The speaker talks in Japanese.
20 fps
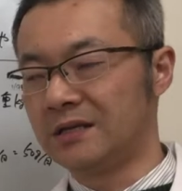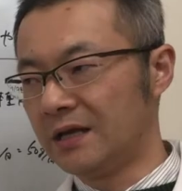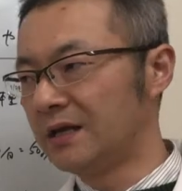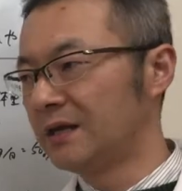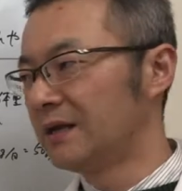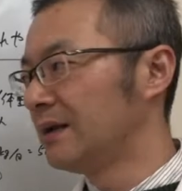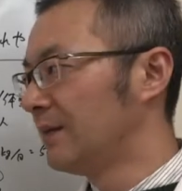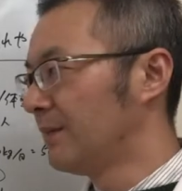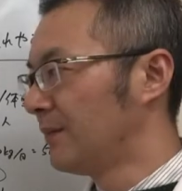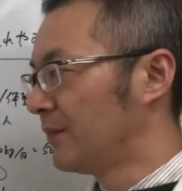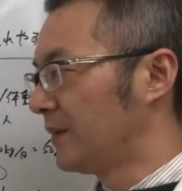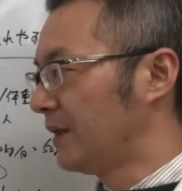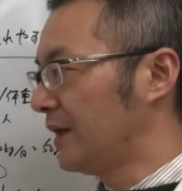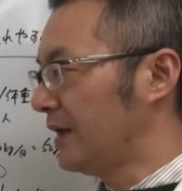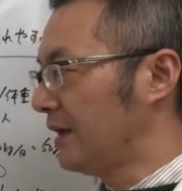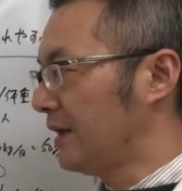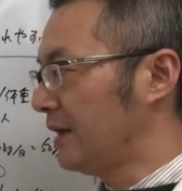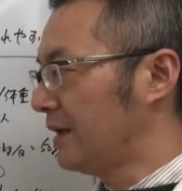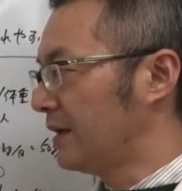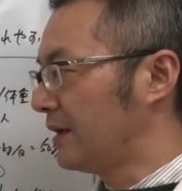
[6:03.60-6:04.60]
ね
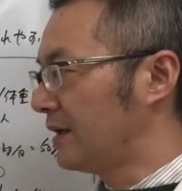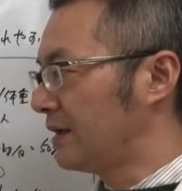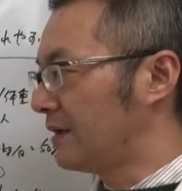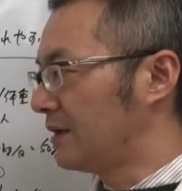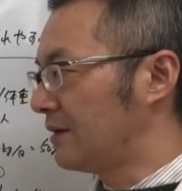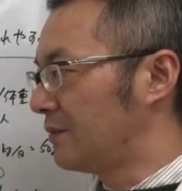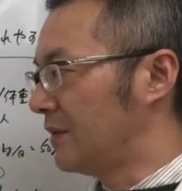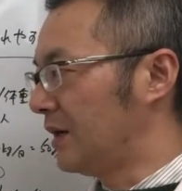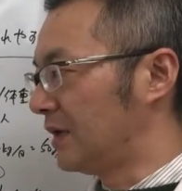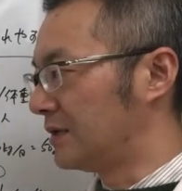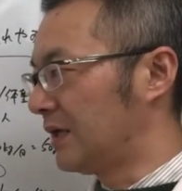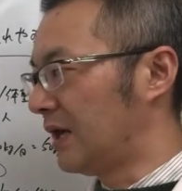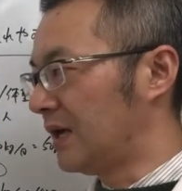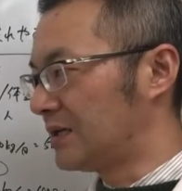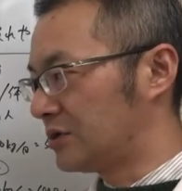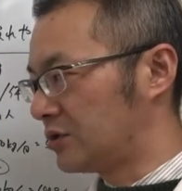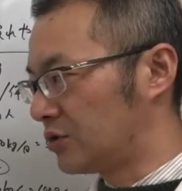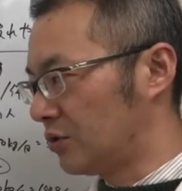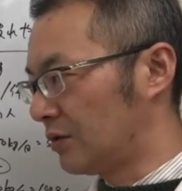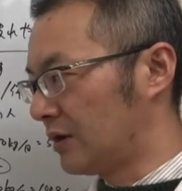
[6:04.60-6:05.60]
で、まあ、
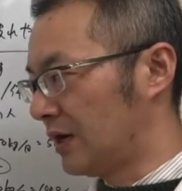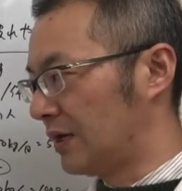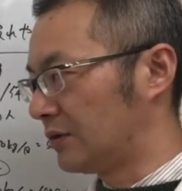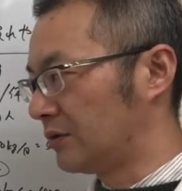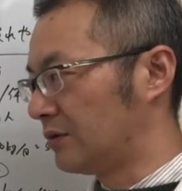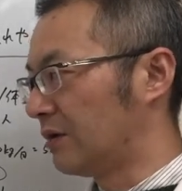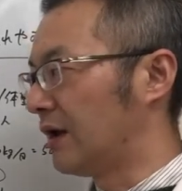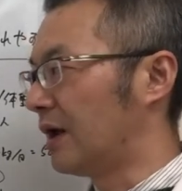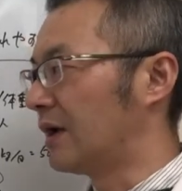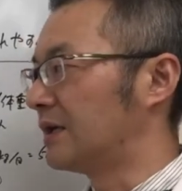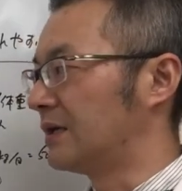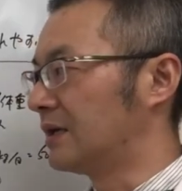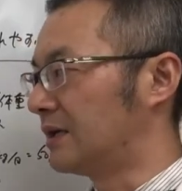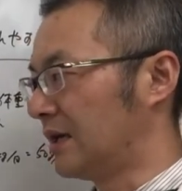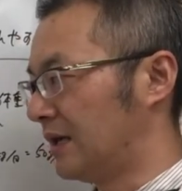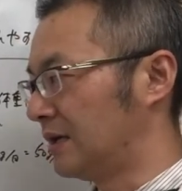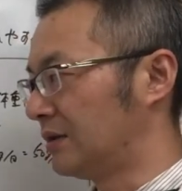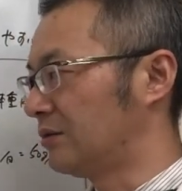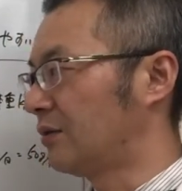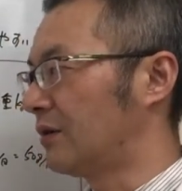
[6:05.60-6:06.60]
大腸がんとか胃
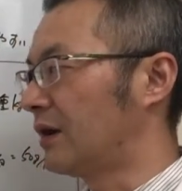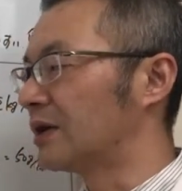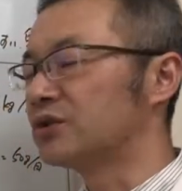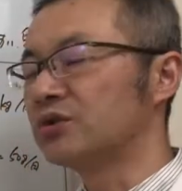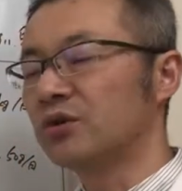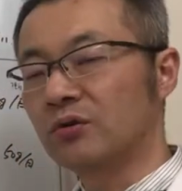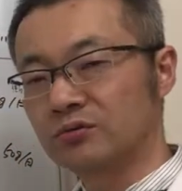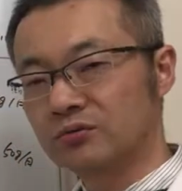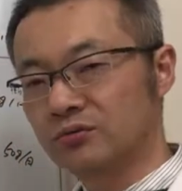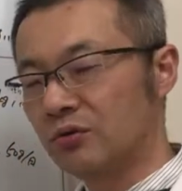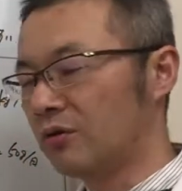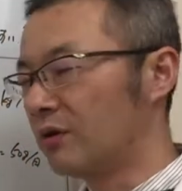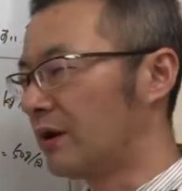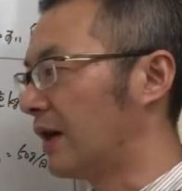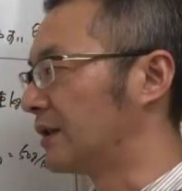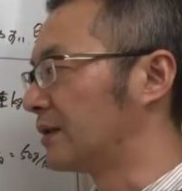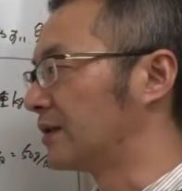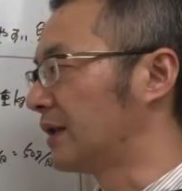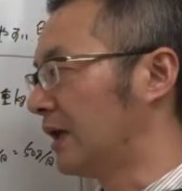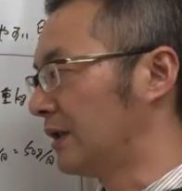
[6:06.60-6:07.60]
がんとか食道
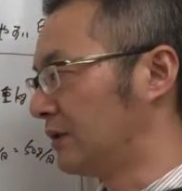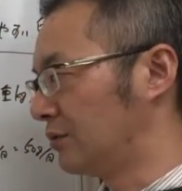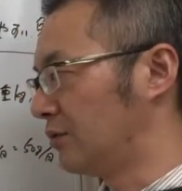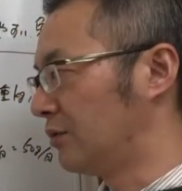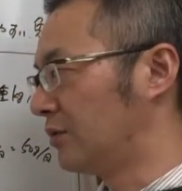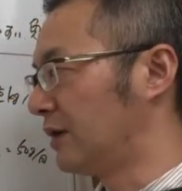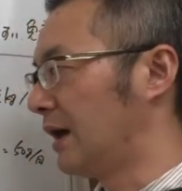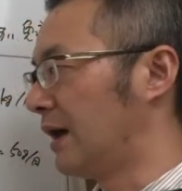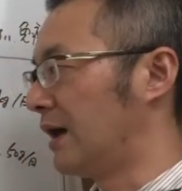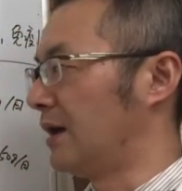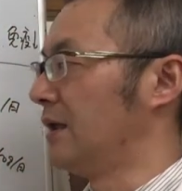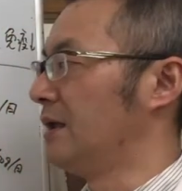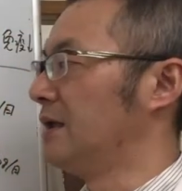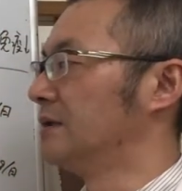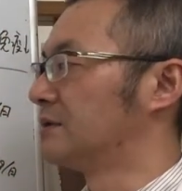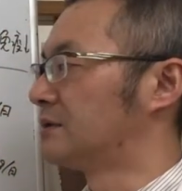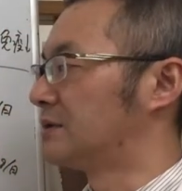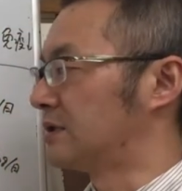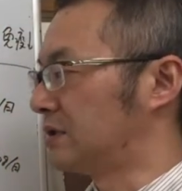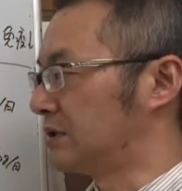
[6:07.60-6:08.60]
がん胆のうがん
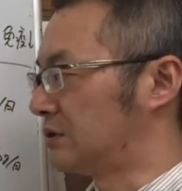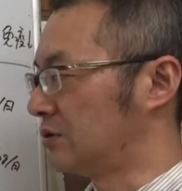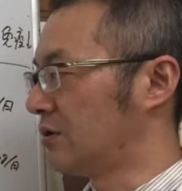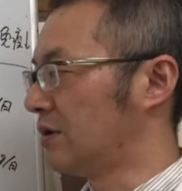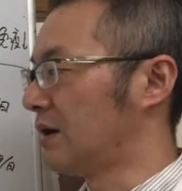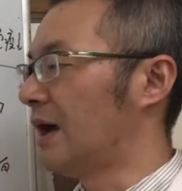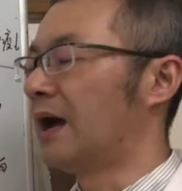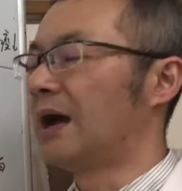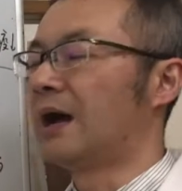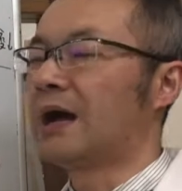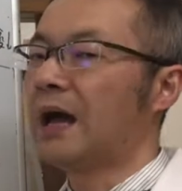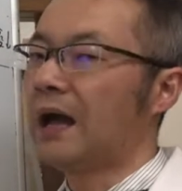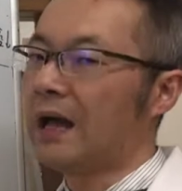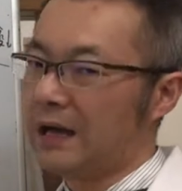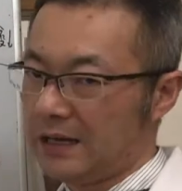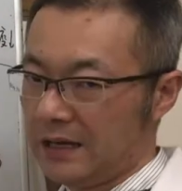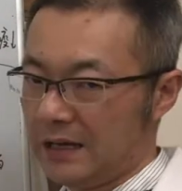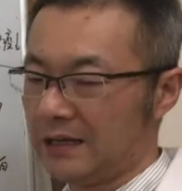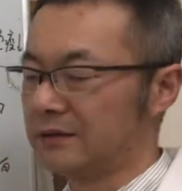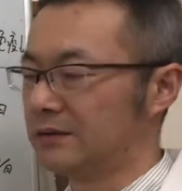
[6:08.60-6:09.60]
膵臓がん
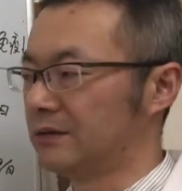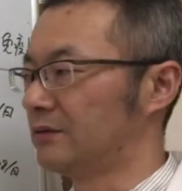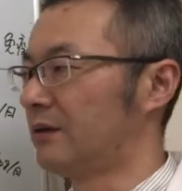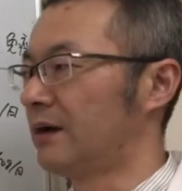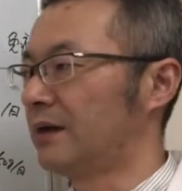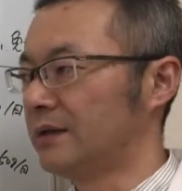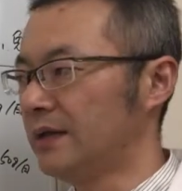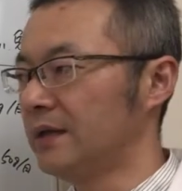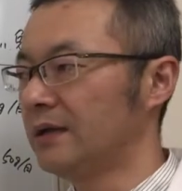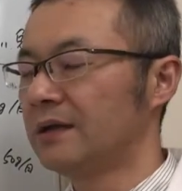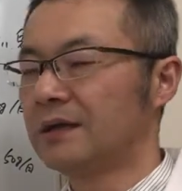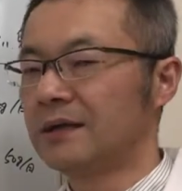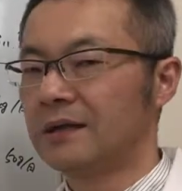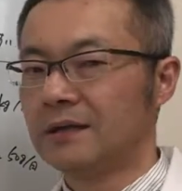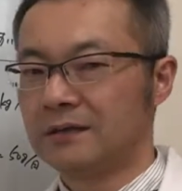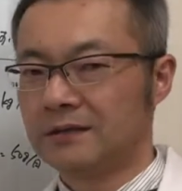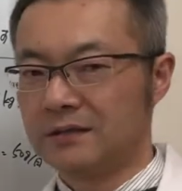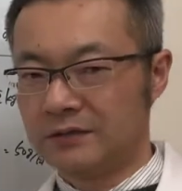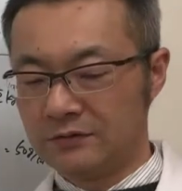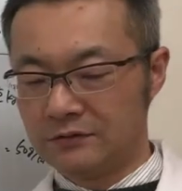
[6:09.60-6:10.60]
肝がんとか
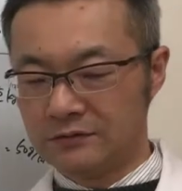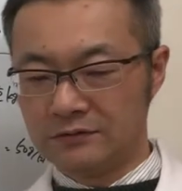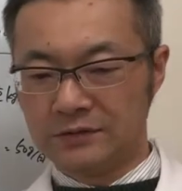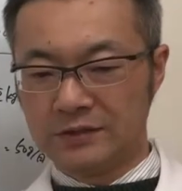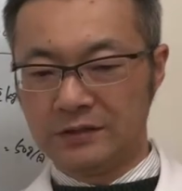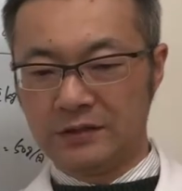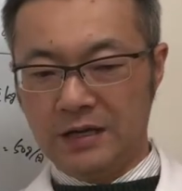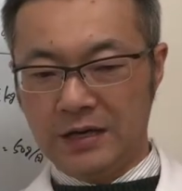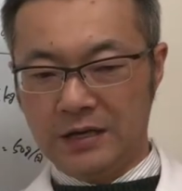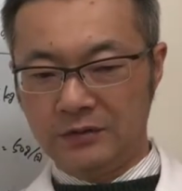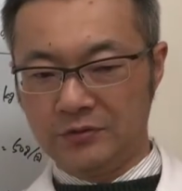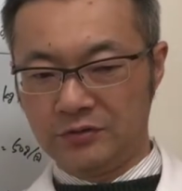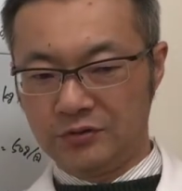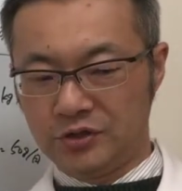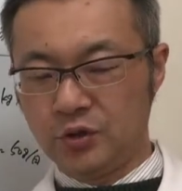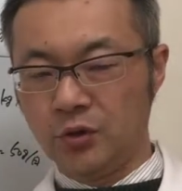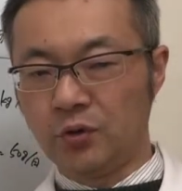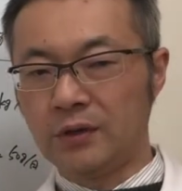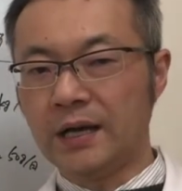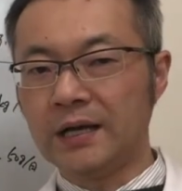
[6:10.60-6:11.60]
ねっていうふうにあの
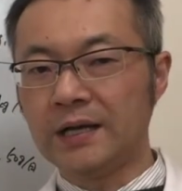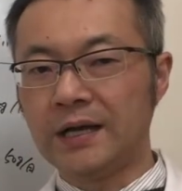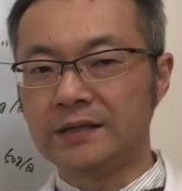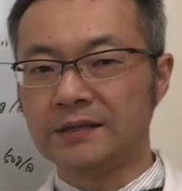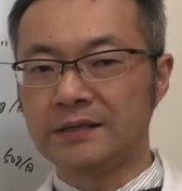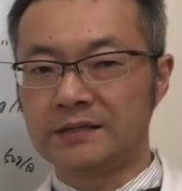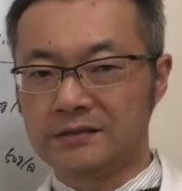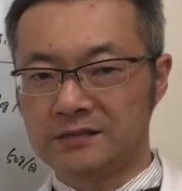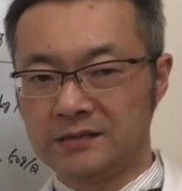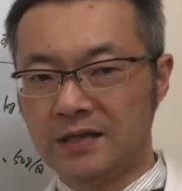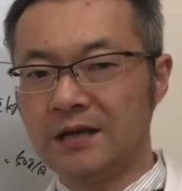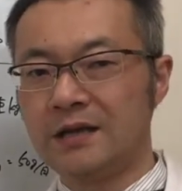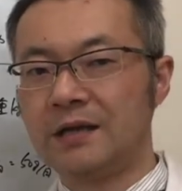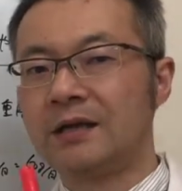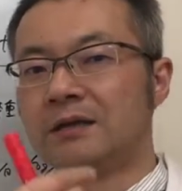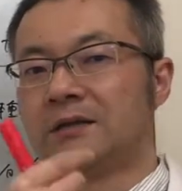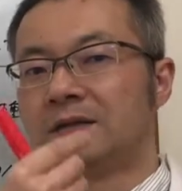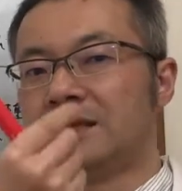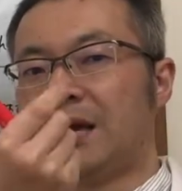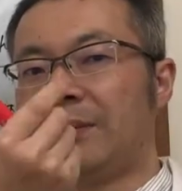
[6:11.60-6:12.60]
消化管です
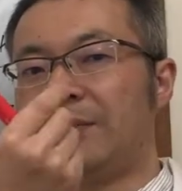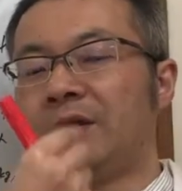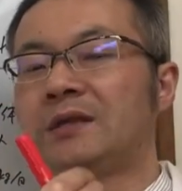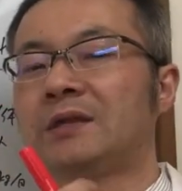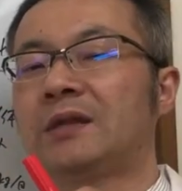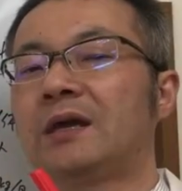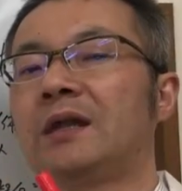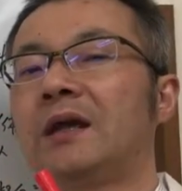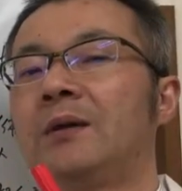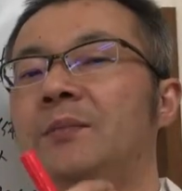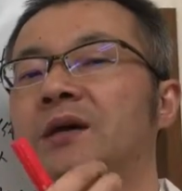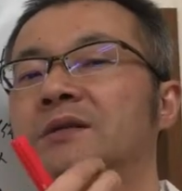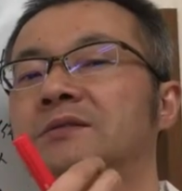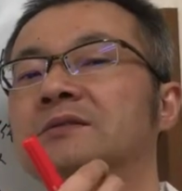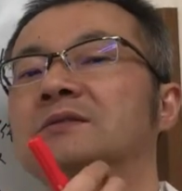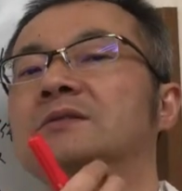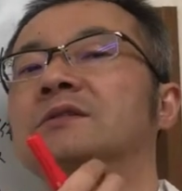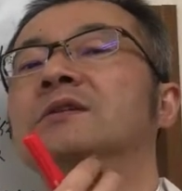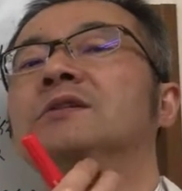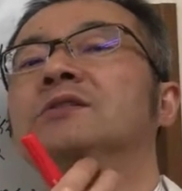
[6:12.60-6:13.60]
ね食べたらま
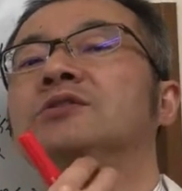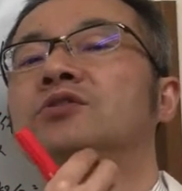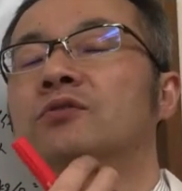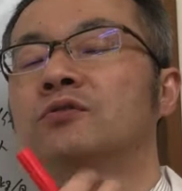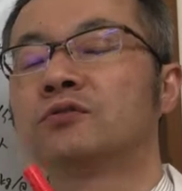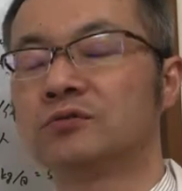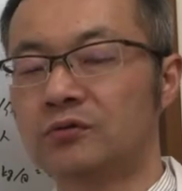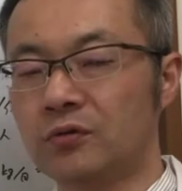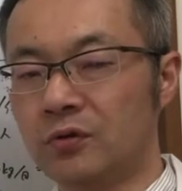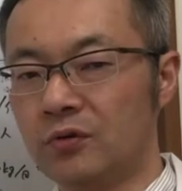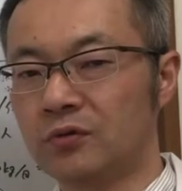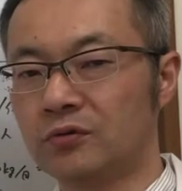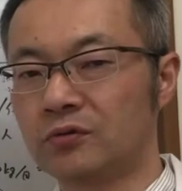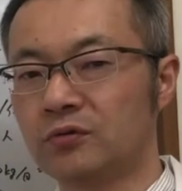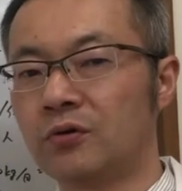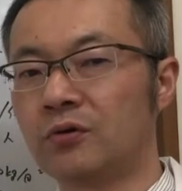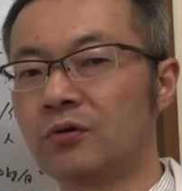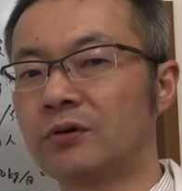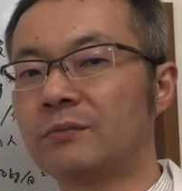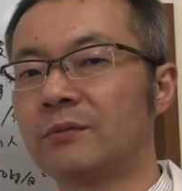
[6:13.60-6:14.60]
ず食
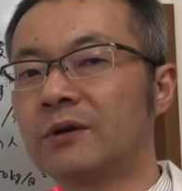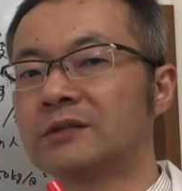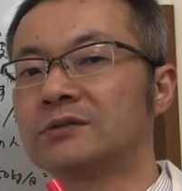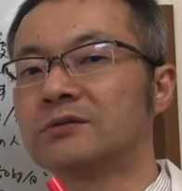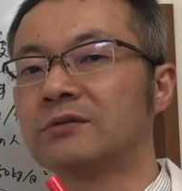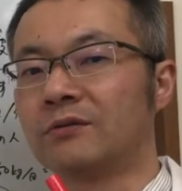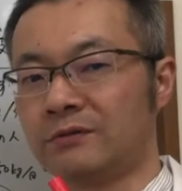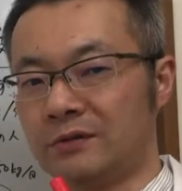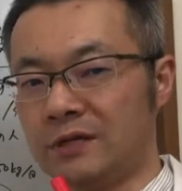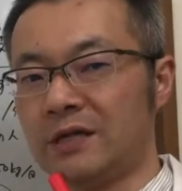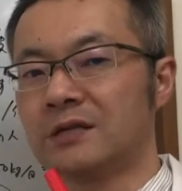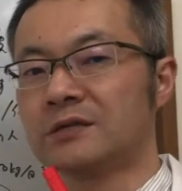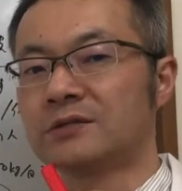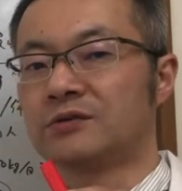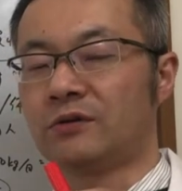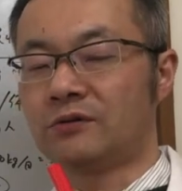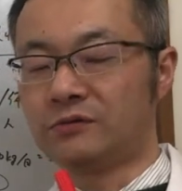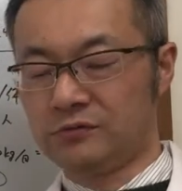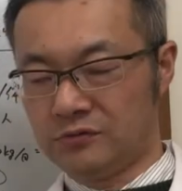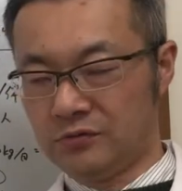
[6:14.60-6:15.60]
堂を通りますよね
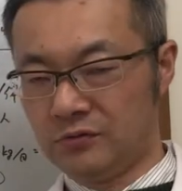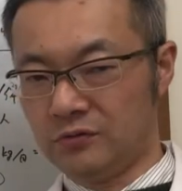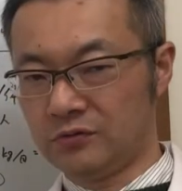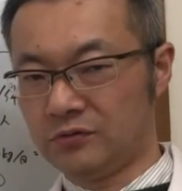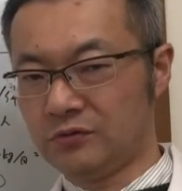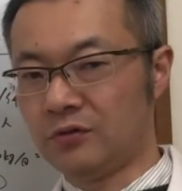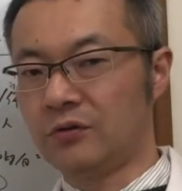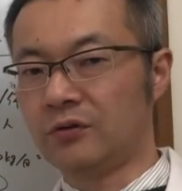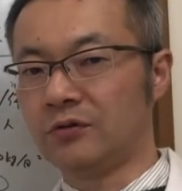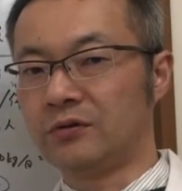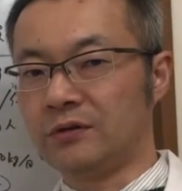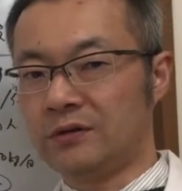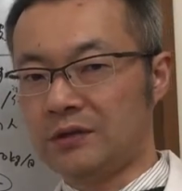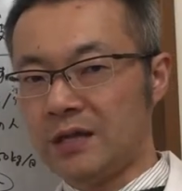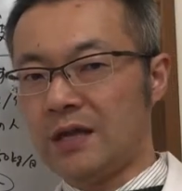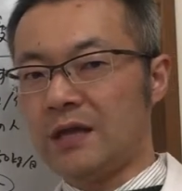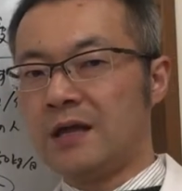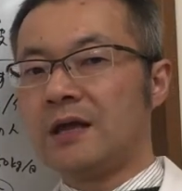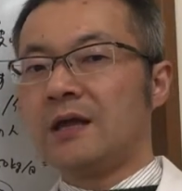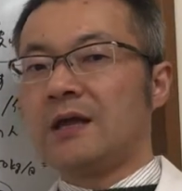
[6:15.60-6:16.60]
食堂を通っ
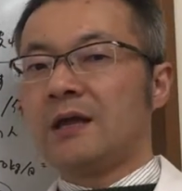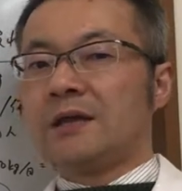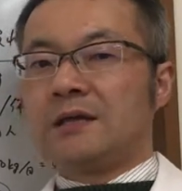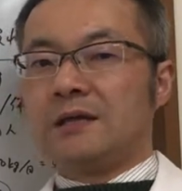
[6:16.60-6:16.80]
て